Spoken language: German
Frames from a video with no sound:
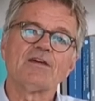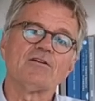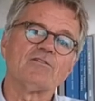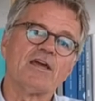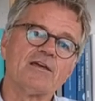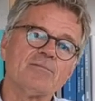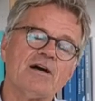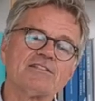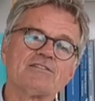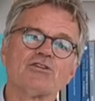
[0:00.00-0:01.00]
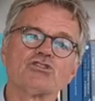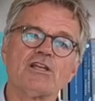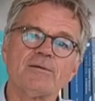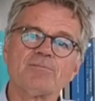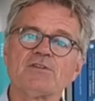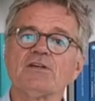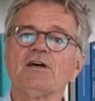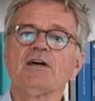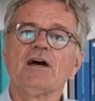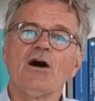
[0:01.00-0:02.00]
Der ehemals verschleppte
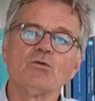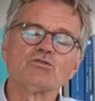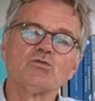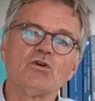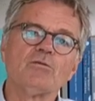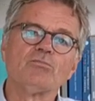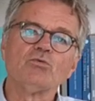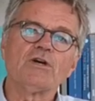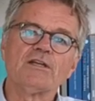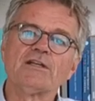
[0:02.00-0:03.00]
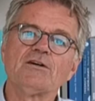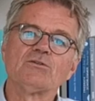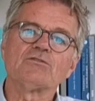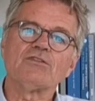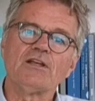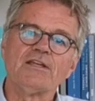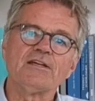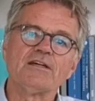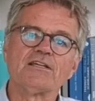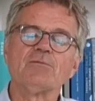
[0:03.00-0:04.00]
Autor, Buchhändler und
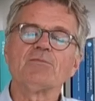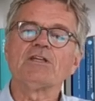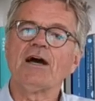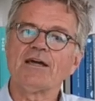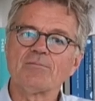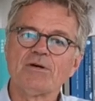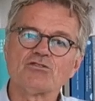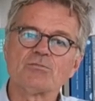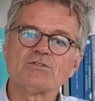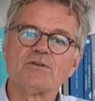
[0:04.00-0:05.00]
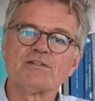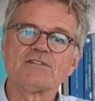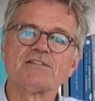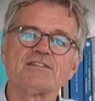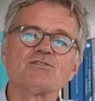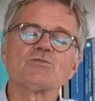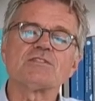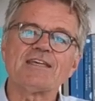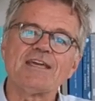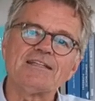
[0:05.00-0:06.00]
Verleger Gimin Hai beispielsweise ist jetzt zu
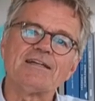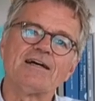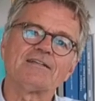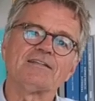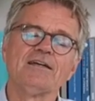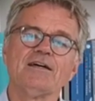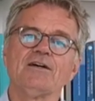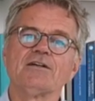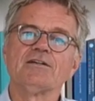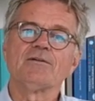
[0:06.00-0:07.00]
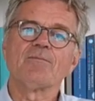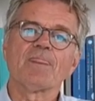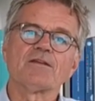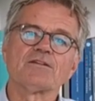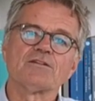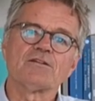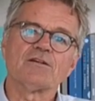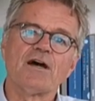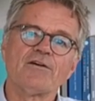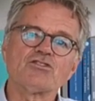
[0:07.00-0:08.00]
zehn Jahren ähm,
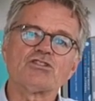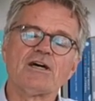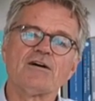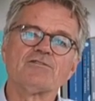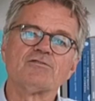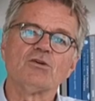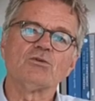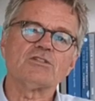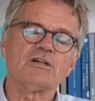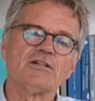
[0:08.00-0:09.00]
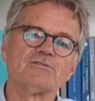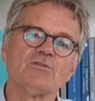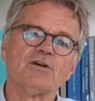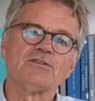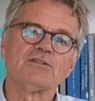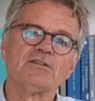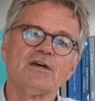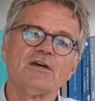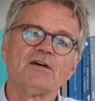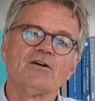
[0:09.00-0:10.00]
Haftstrafe verurteilt worden,